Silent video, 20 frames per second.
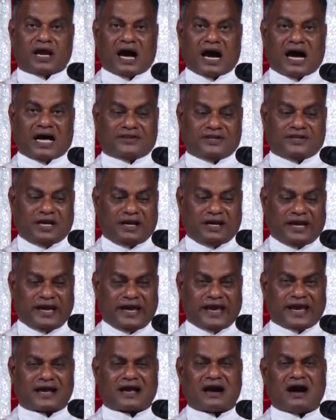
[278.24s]
அதிலே
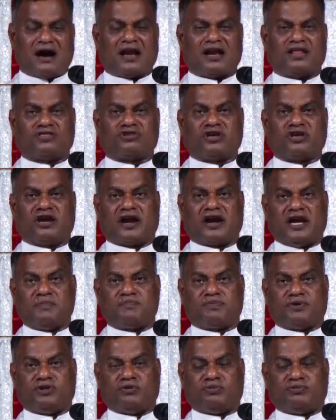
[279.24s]
காலத்தை
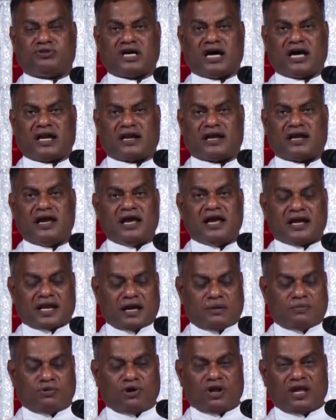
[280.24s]
கழிப்பதும் தான்
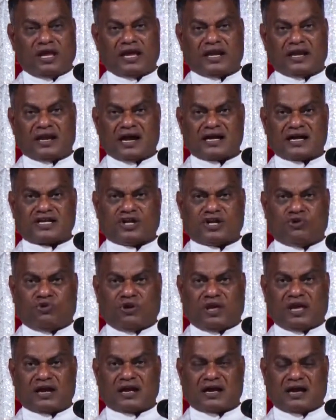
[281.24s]
நம்முடைய
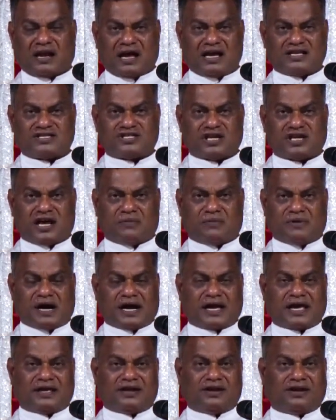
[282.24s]
நாட்டினுடைய
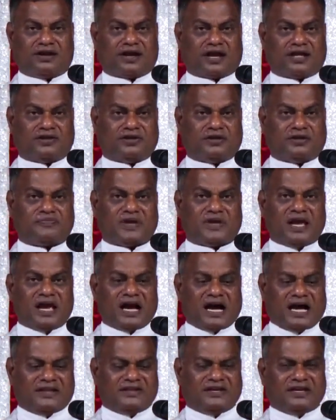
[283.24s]
கலாச்சாரமாக இருக்கிறது
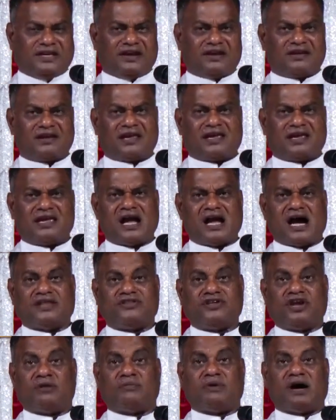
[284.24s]
அது இன்றைக்கு
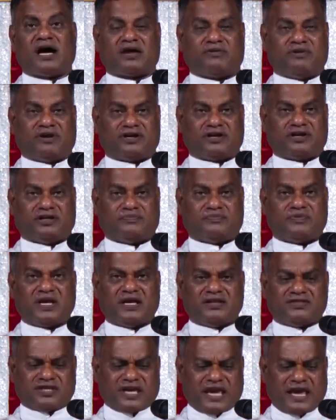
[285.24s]
அதிகமாகிவிட்டது
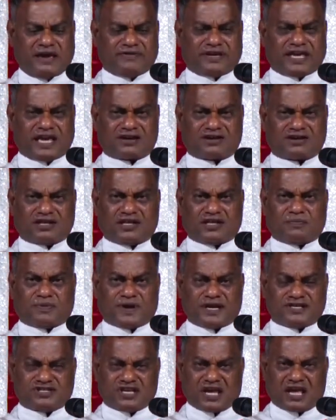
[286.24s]
தேவையற்றதை
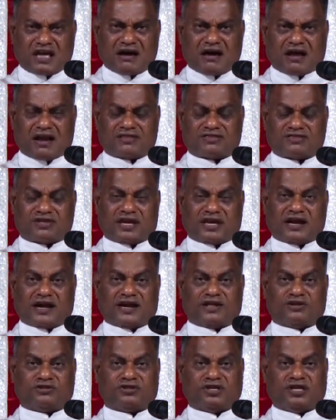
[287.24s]
பேசி காலத்தை
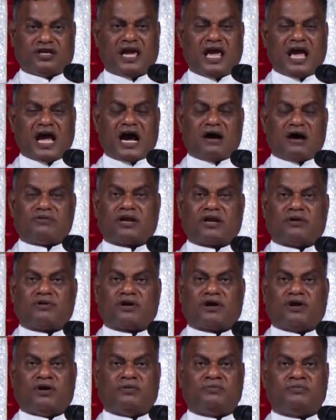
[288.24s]
கடத்தி அவர்
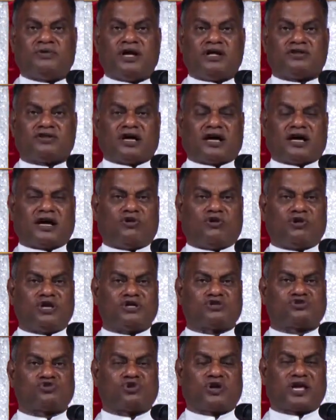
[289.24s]
அவர்களும் தங்களுடைய
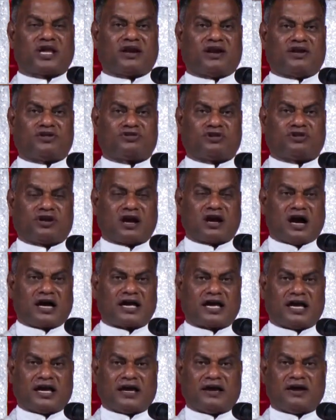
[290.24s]
சுயநலத்திற்காக
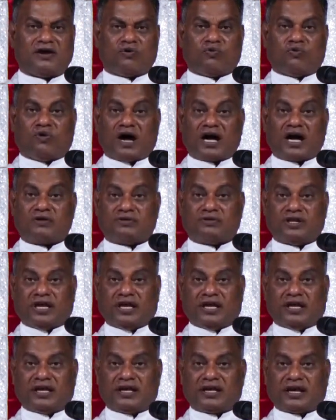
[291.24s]
வாழ்வதை
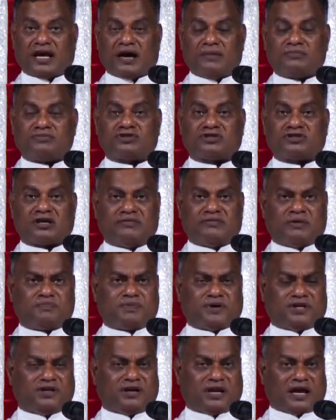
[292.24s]
நாம்
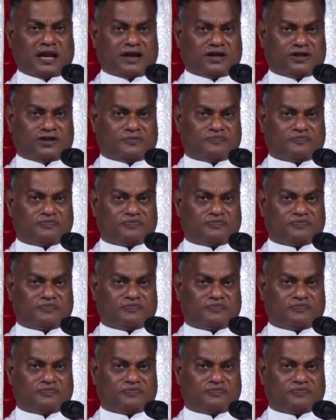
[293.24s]
தவிர்ப்பது நல்லது